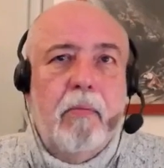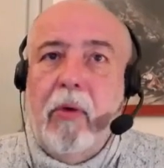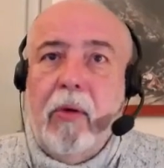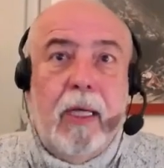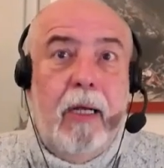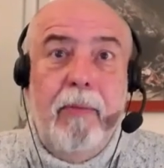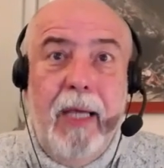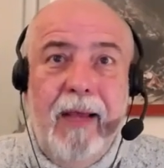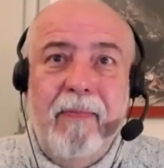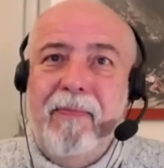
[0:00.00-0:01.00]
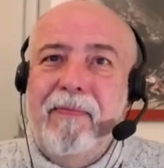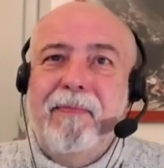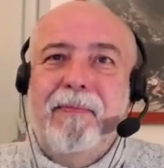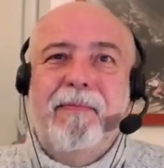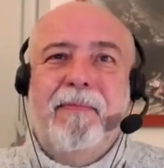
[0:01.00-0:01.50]
porque el bien
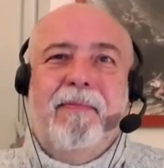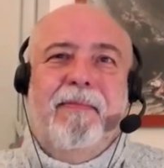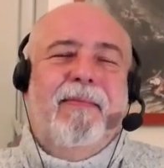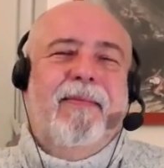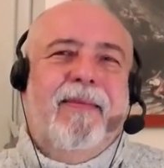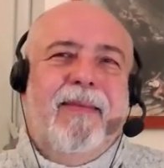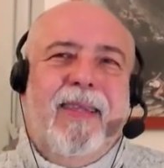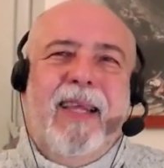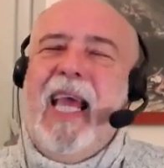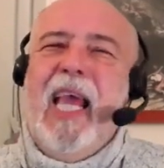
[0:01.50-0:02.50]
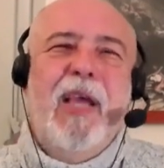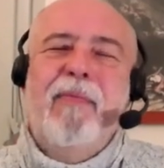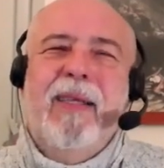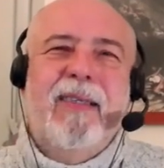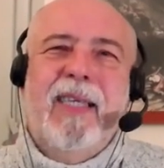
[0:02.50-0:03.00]
es
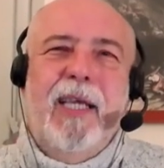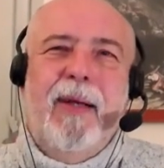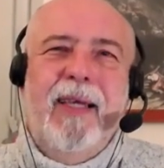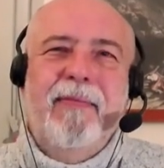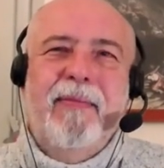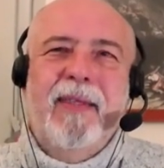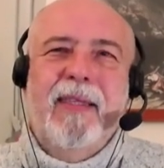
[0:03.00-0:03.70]
invencible,